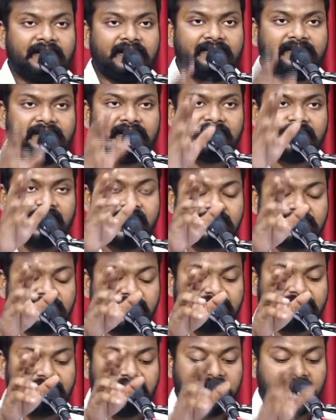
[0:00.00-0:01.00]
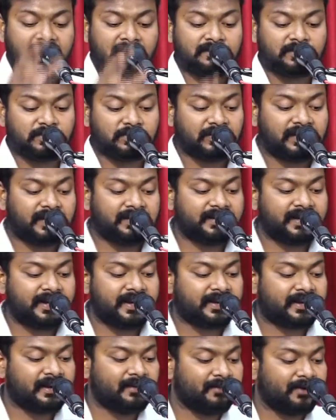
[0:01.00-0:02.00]
இந்த தேசத்தை நாம்
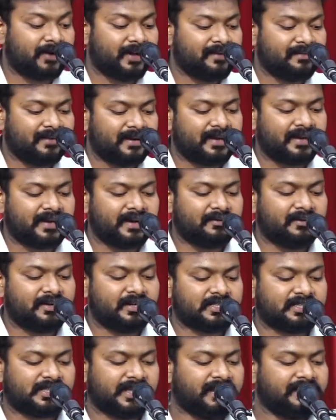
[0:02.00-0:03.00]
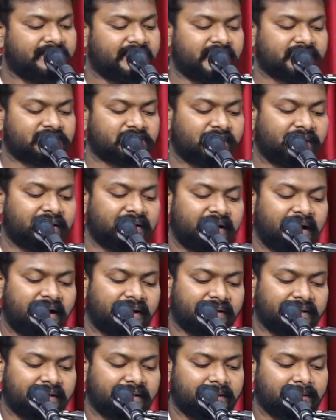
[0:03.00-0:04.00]
சுதந்திரிக்க முடியும் என்கிற ஒரு செய்தியை
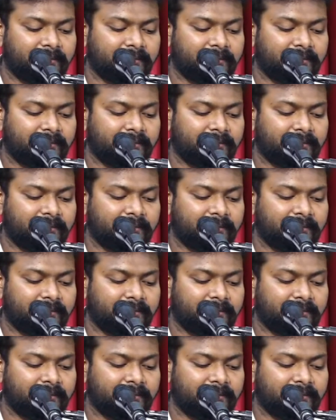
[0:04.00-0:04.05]
சொல்லுகிறார்கள்